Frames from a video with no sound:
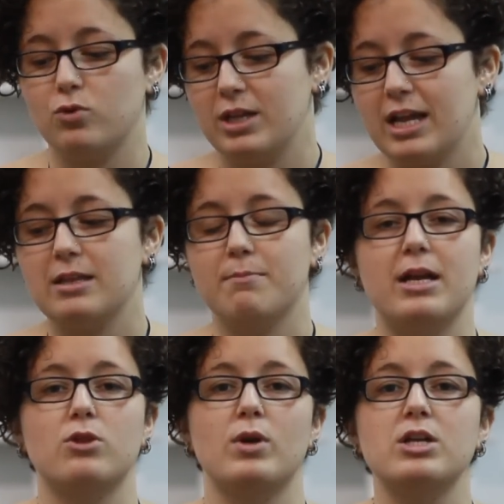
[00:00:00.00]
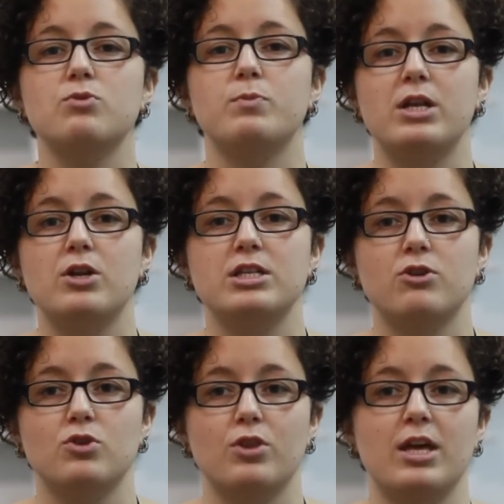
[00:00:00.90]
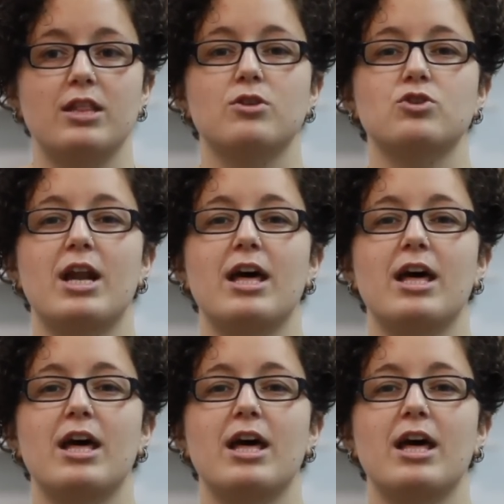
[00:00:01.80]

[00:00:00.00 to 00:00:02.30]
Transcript: fundir a temperaturas superiores a 800